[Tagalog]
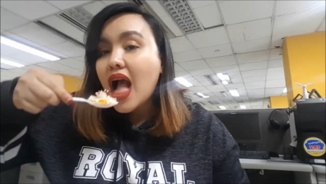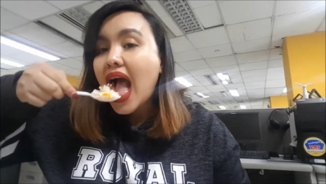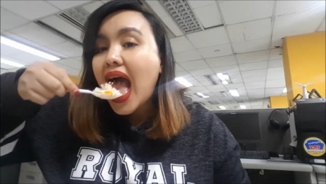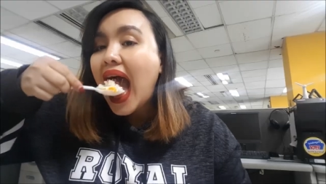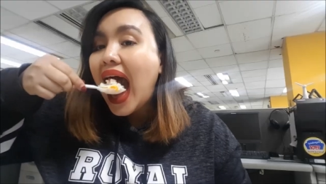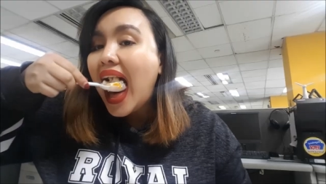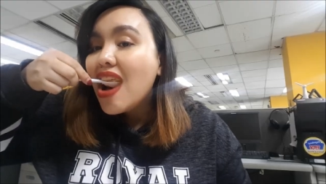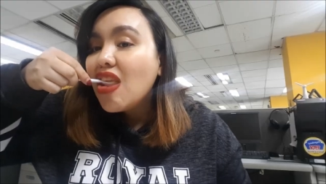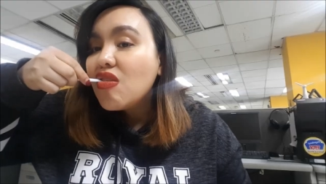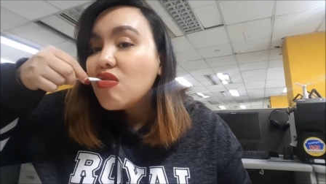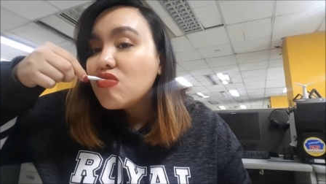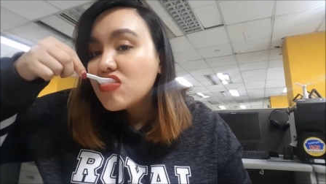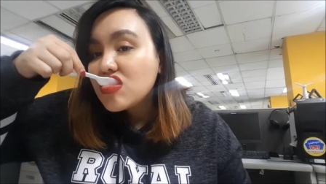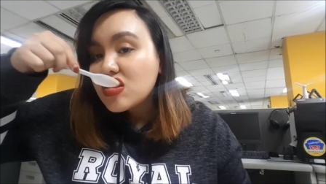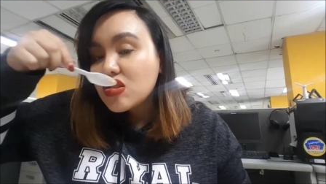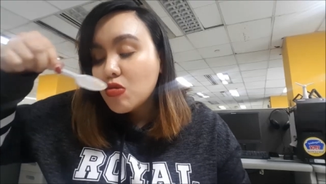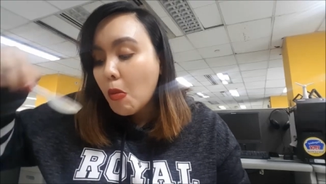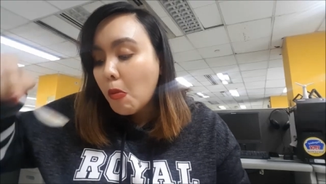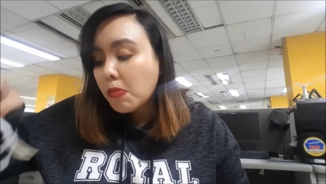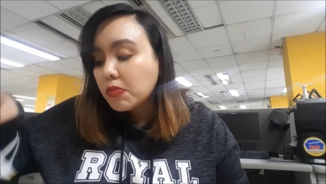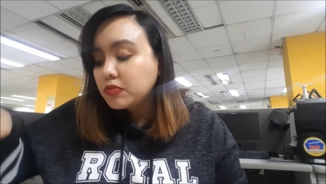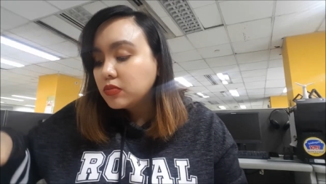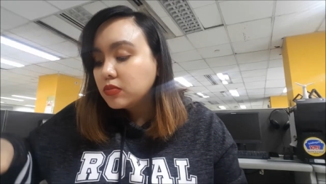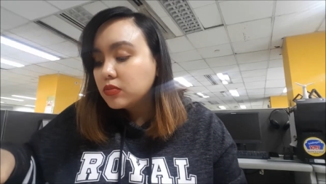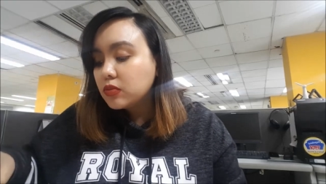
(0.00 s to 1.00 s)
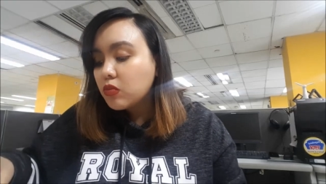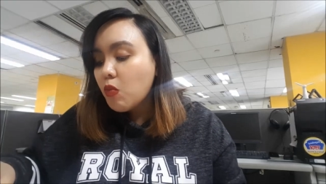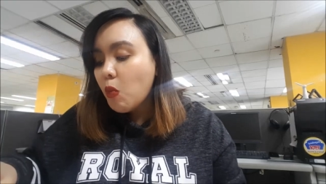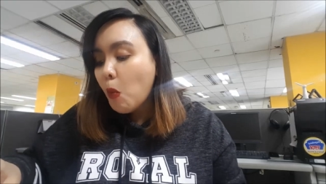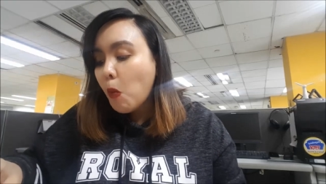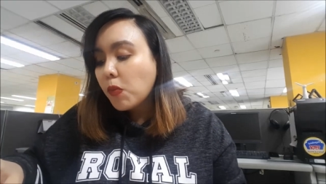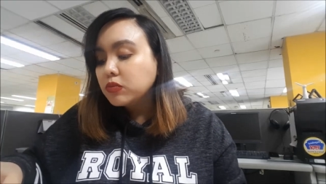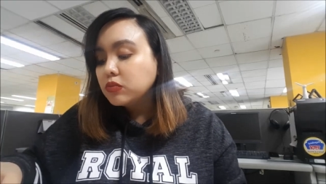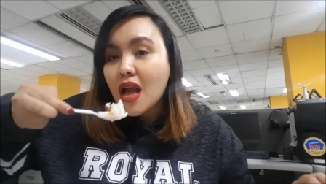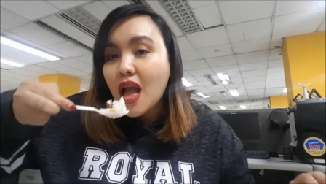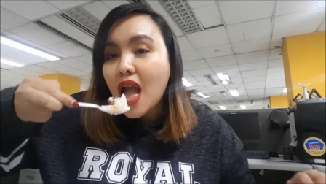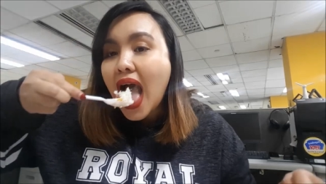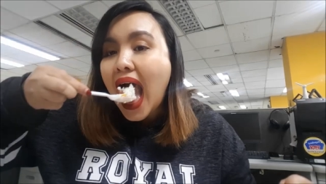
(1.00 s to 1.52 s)
Eh, yun nga, mag-rent kayo.
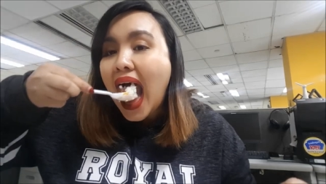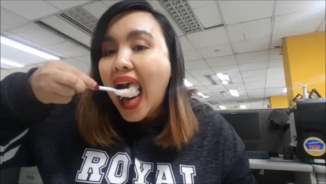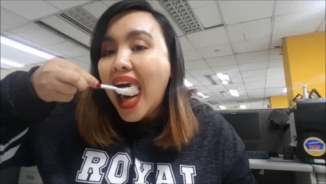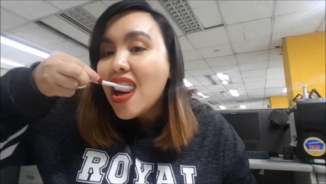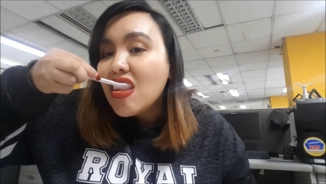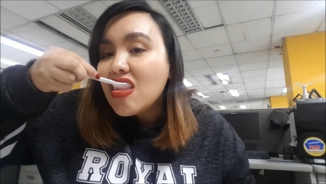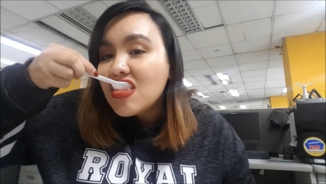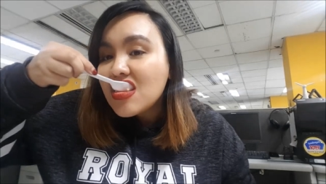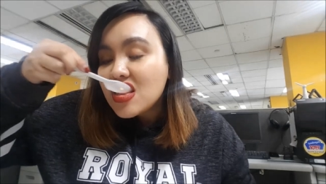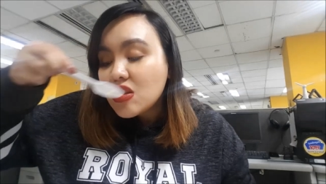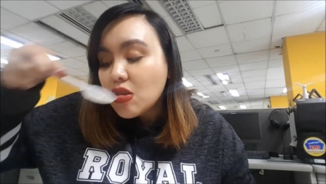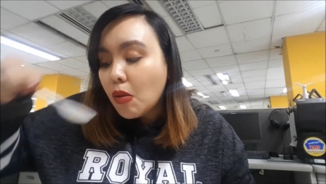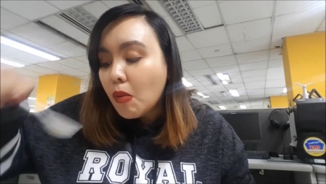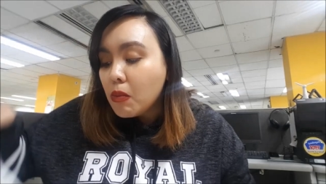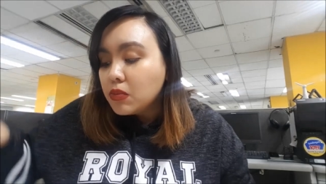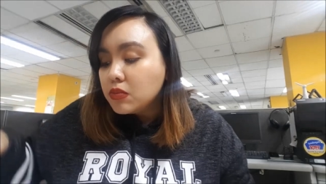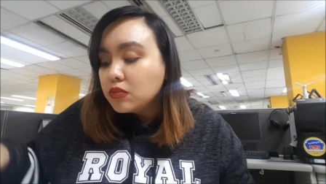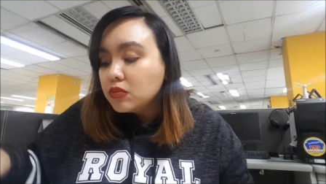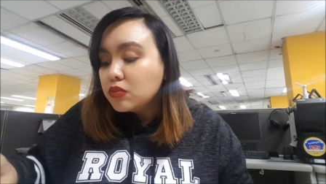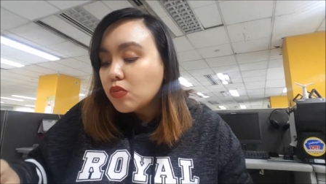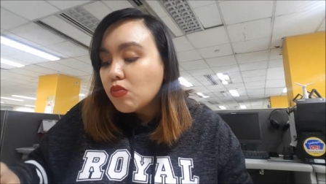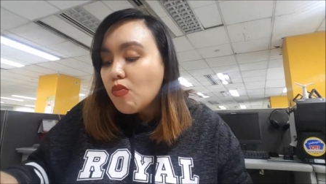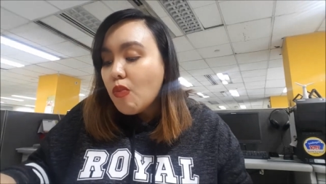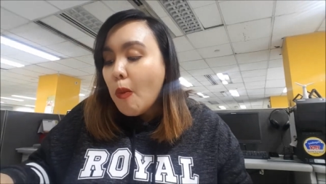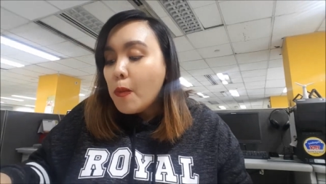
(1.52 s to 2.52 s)
Hindi naman pumayag din.